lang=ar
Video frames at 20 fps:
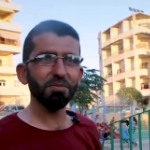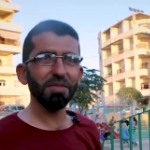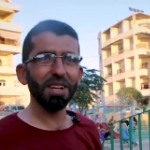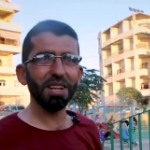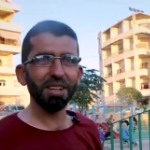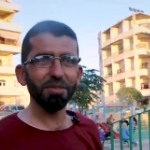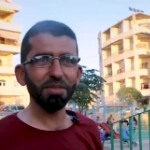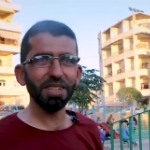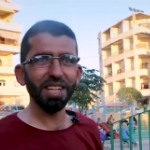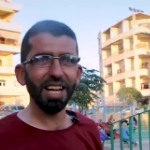
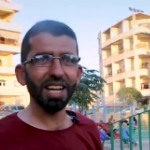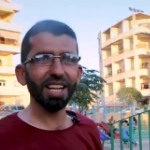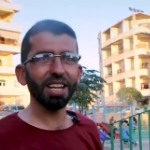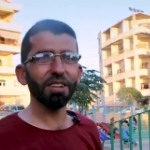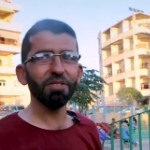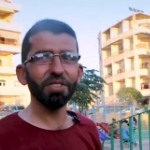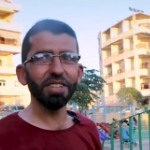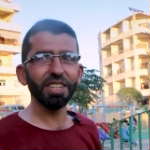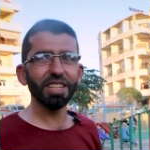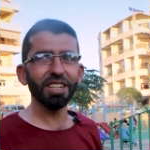ما بينحكى
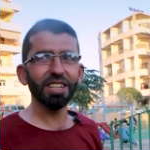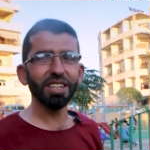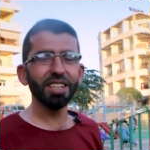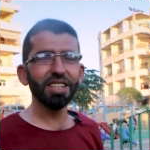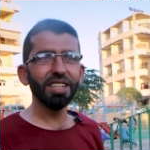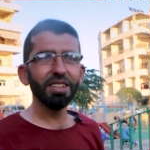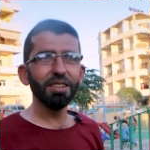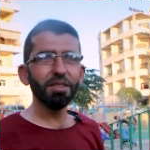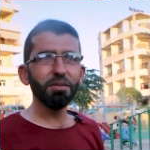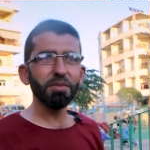فيها
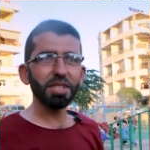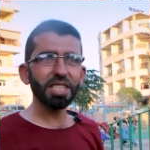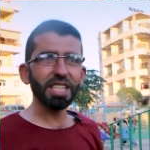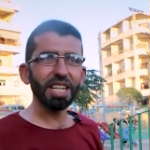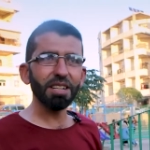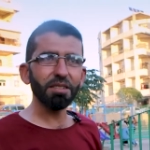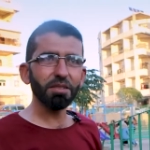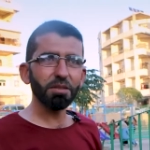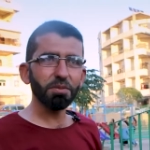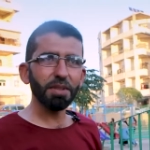بس
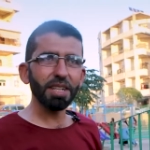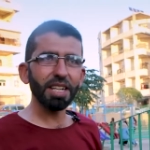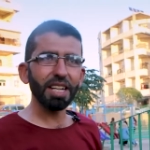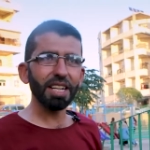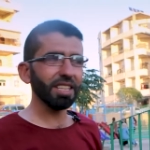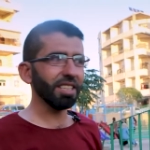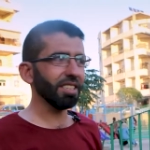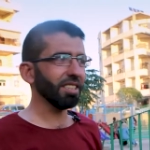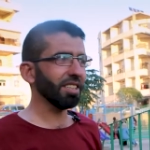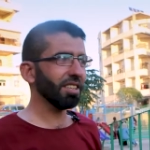انا
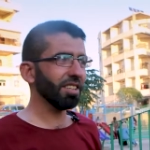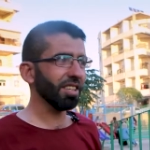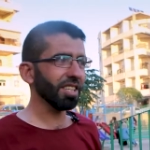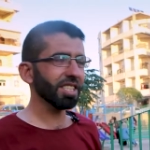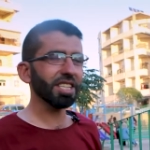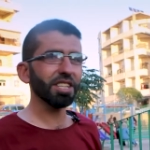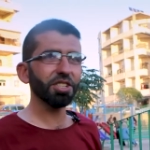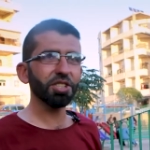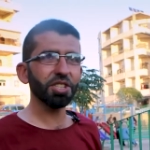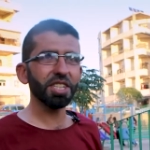بتمنى
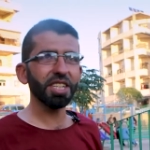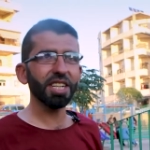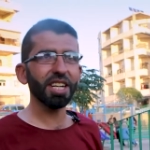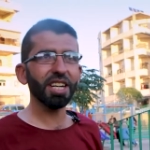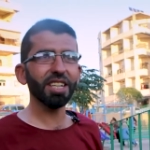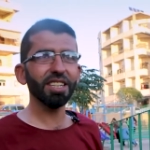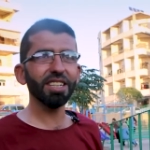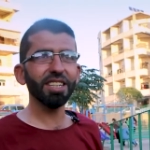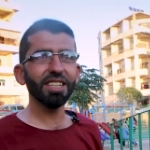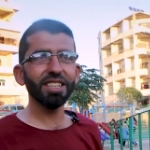يرخص هالشيء
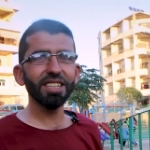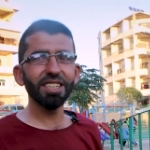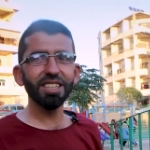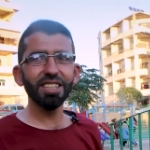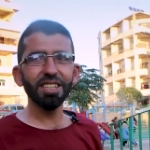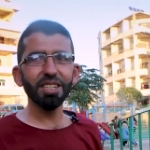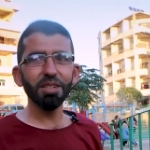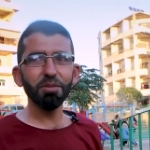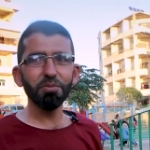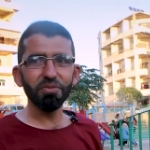هذا
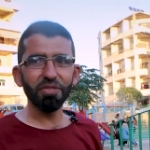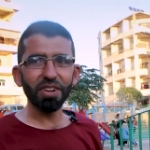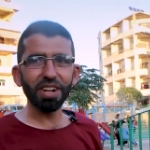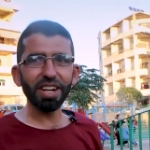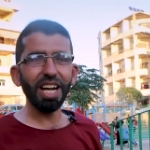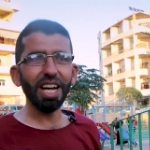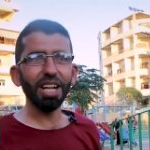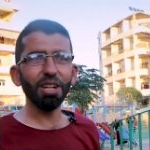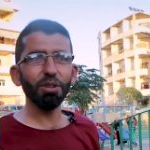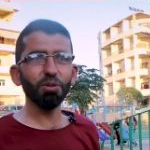
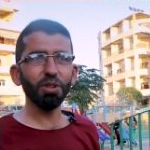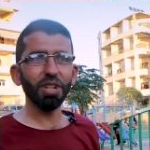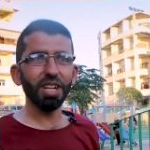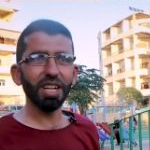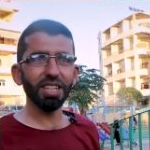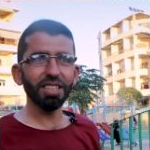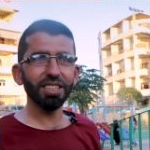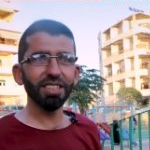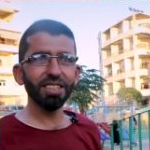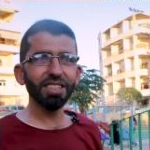تفرح
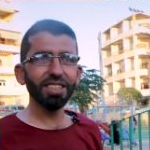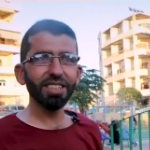الاولاد